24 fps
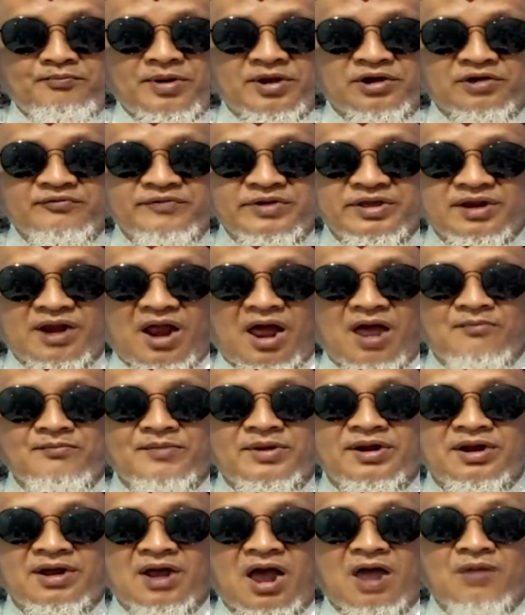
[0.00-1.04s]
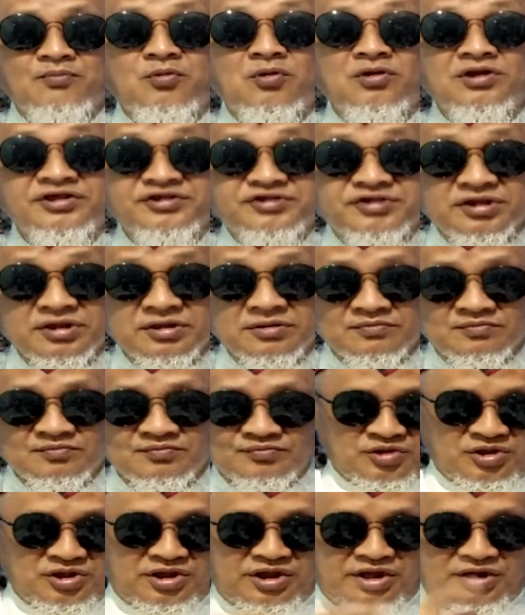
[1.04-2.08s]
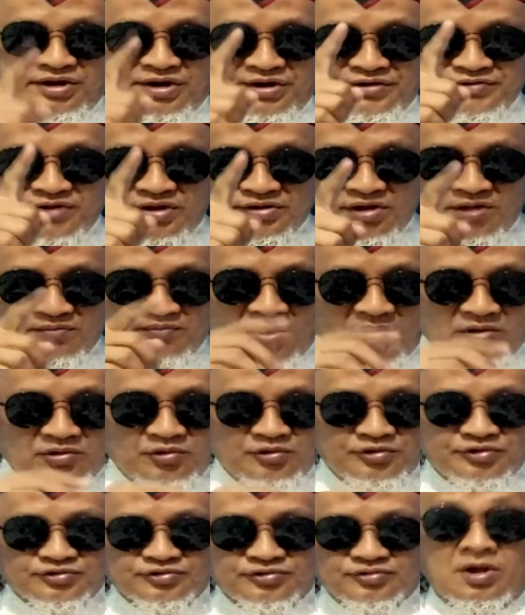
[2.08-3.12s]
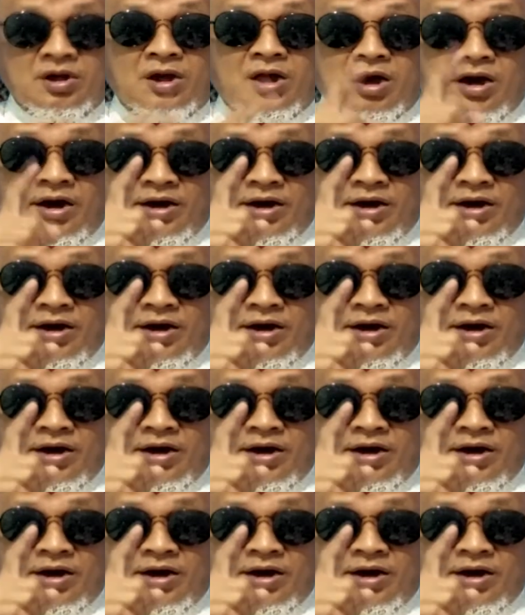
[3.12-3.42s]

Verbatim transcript: perwira menengah polisi, kinerjanya bagus,